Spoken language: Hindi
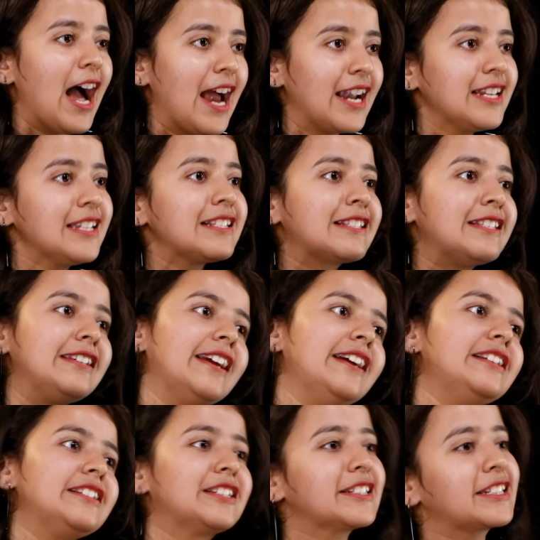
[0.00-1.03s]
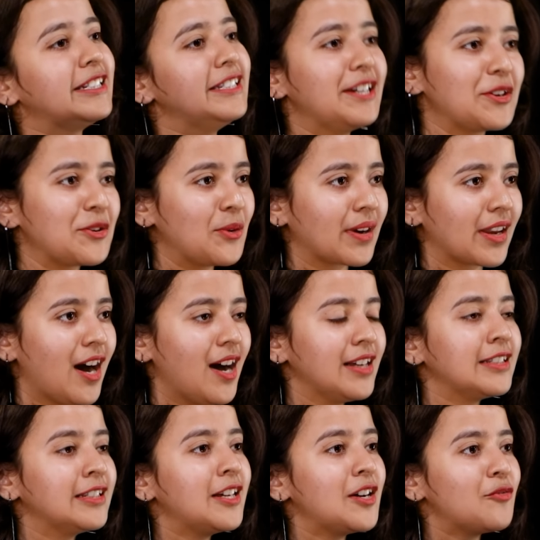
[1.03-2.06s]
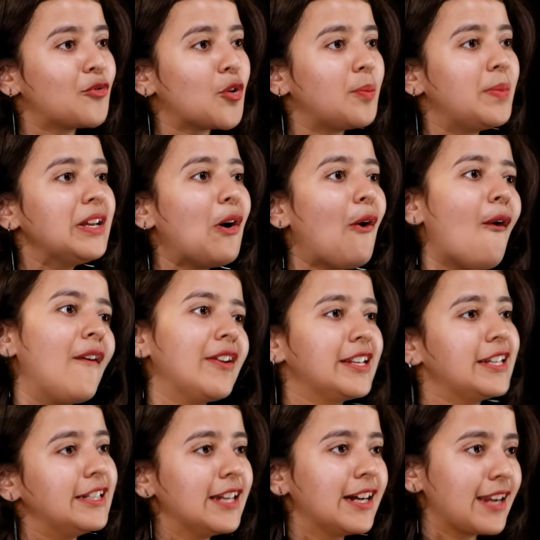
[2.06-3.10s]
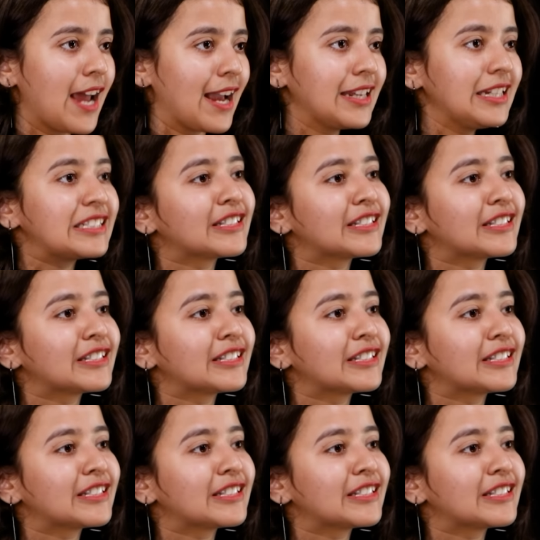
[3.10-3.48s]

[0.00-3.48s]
एंड सी ए इंटर क्लियर हो गया वो भी ऑल इंडिया रैंक